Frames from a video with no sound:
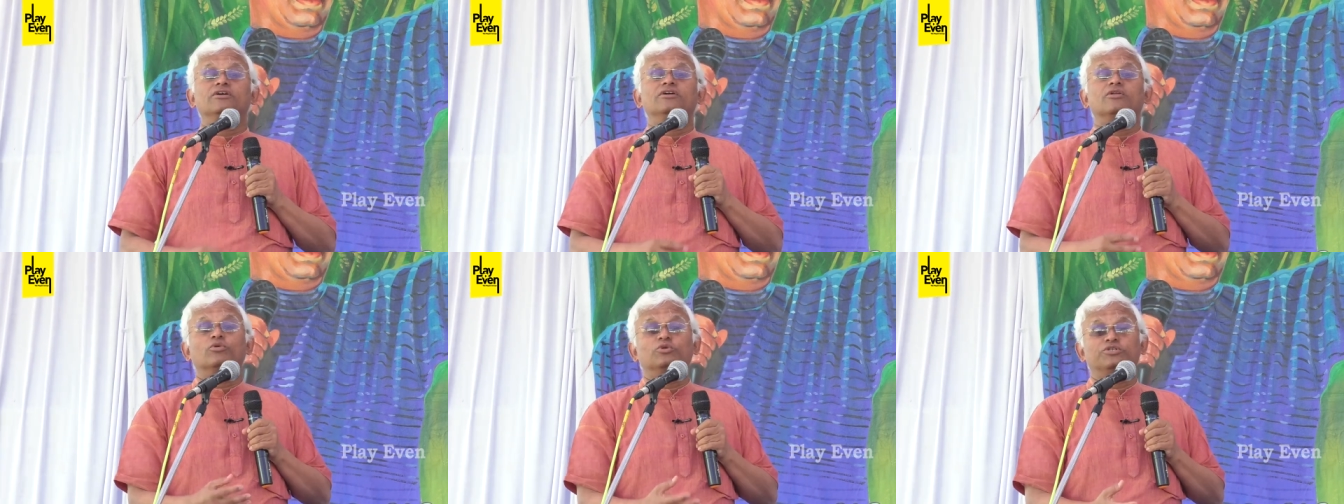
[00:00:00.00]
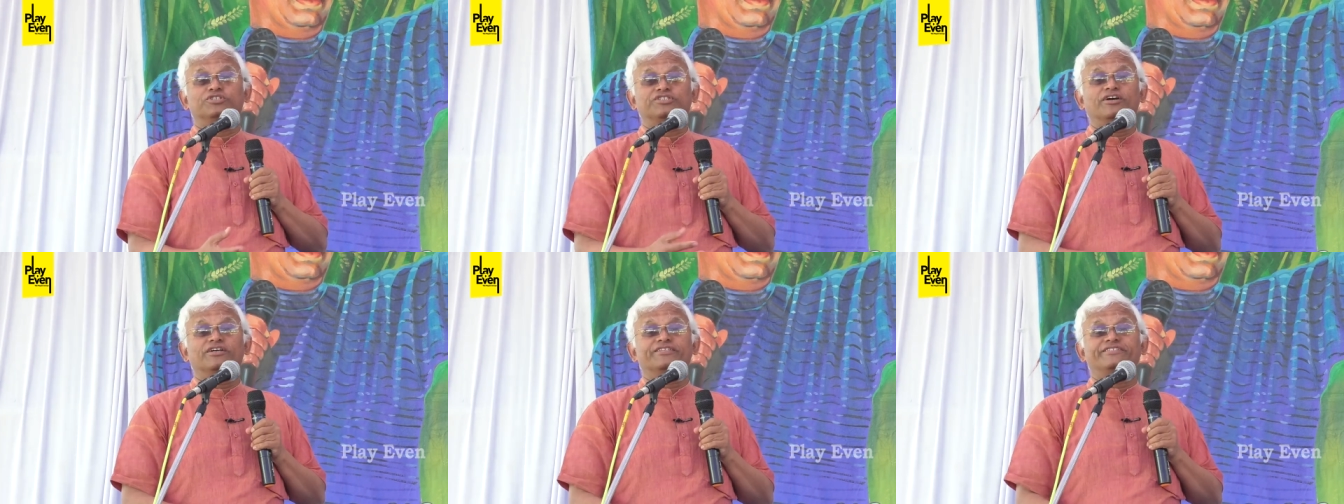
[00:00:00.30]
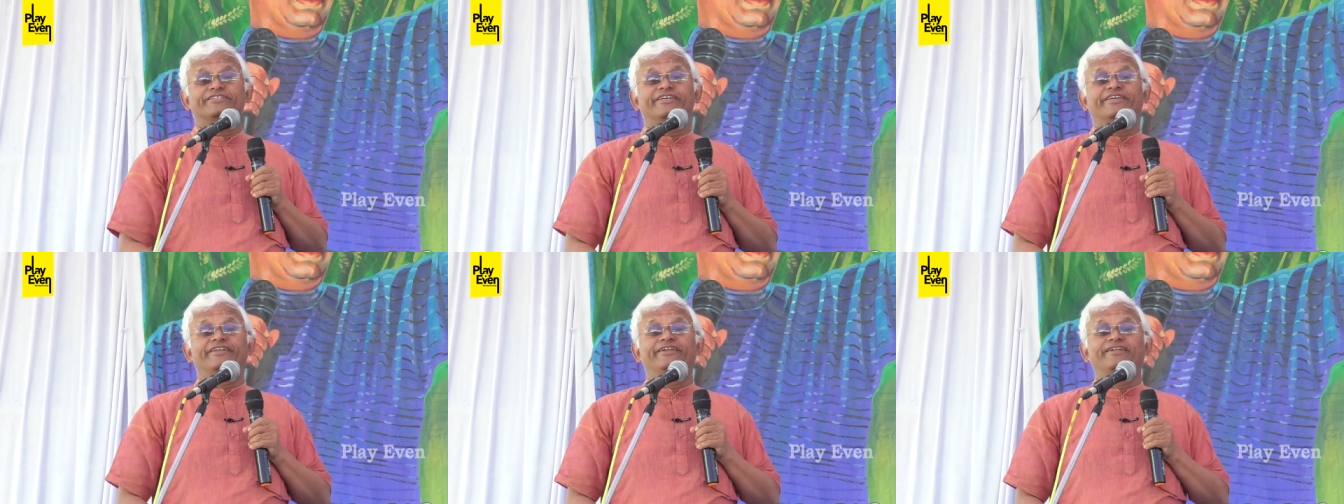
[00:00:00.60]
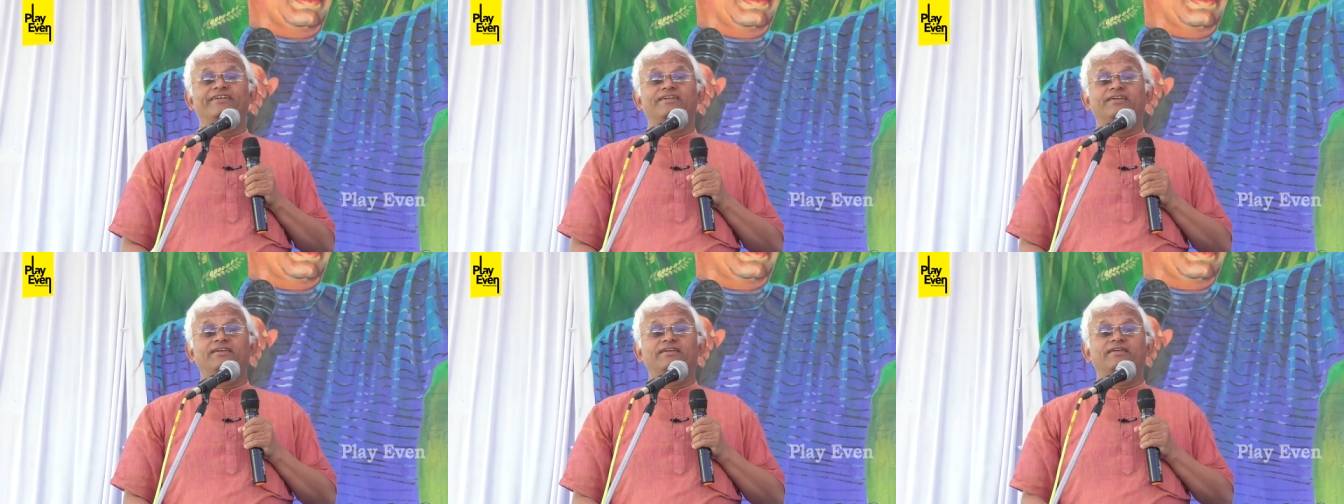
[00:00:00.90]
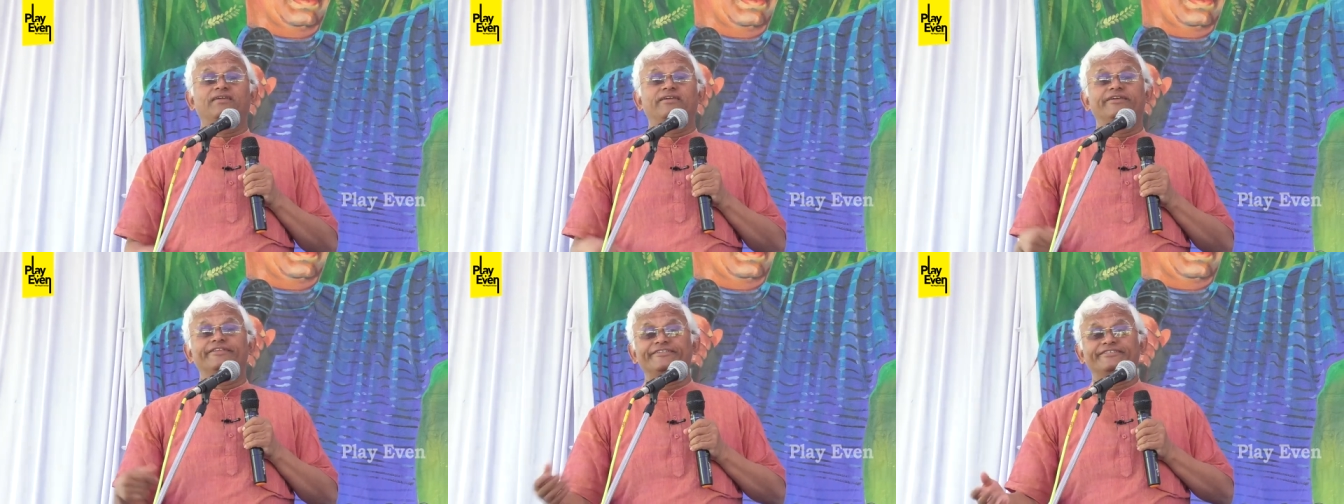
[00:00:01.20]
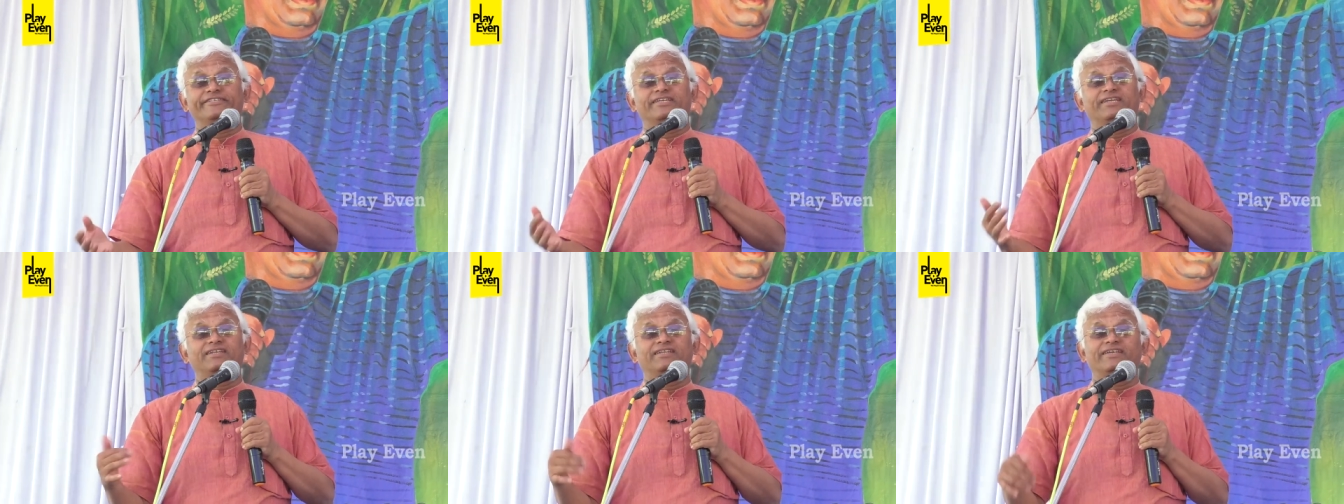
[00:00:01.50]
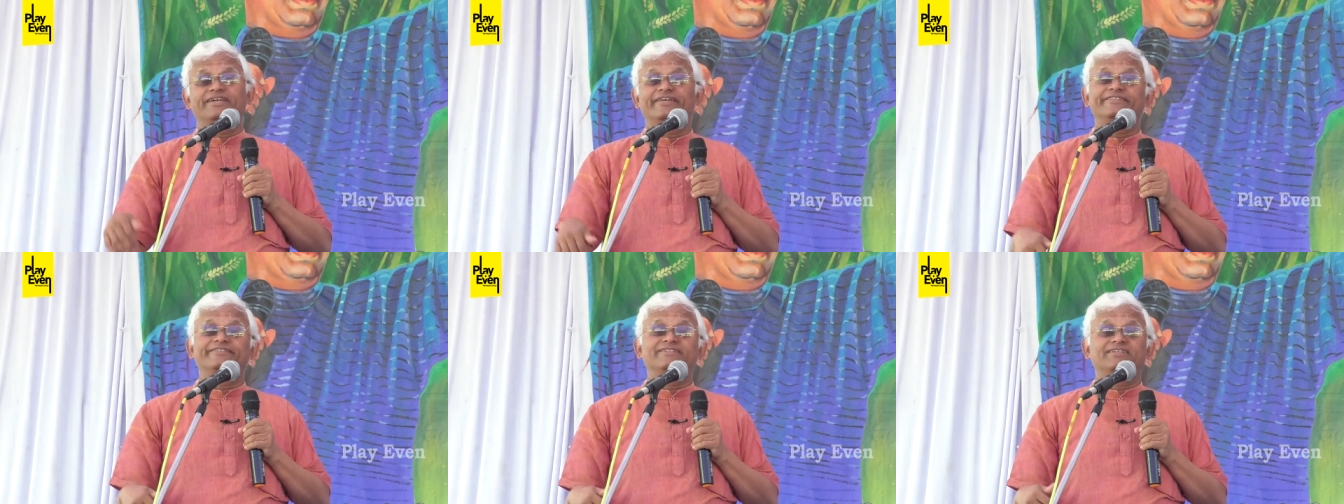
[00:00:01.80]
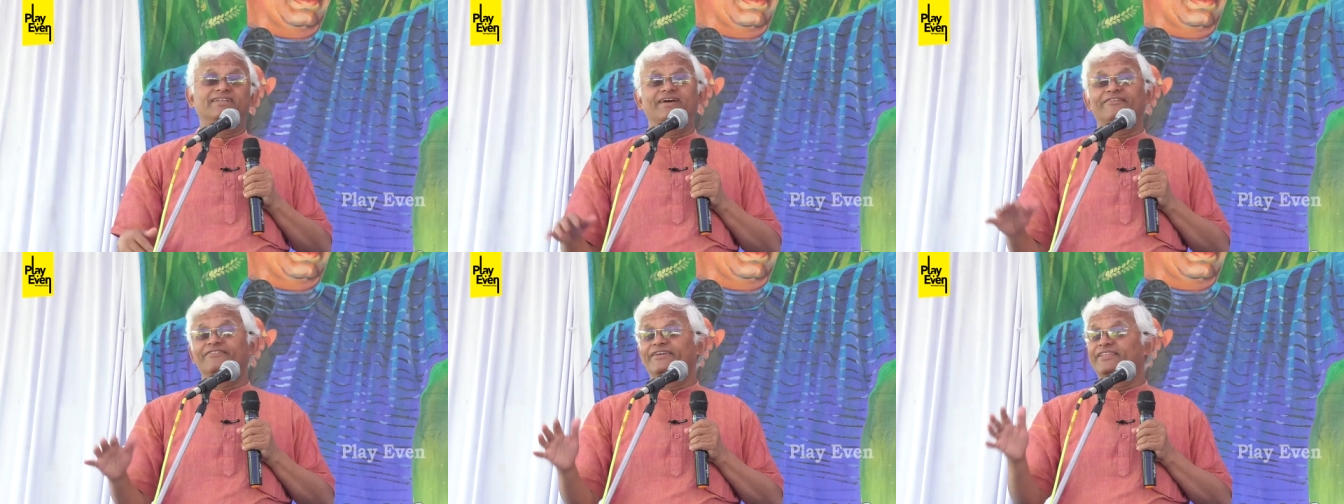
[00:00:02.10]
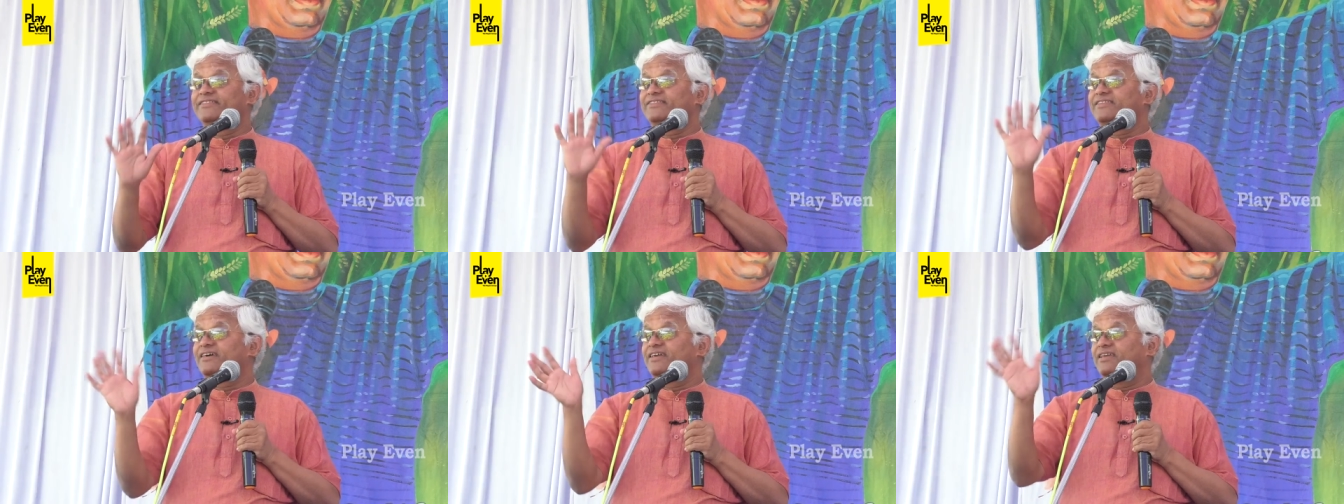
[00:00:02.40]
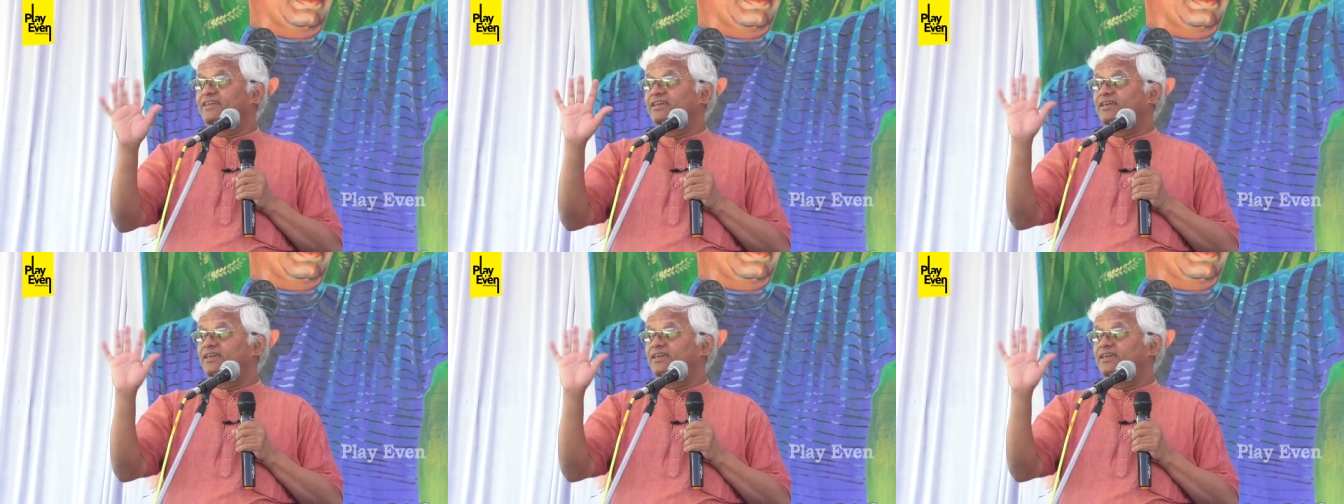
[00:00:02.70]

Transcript: రుచిగా చేయండి ఇది చేయండి అది చేయండి అవంతా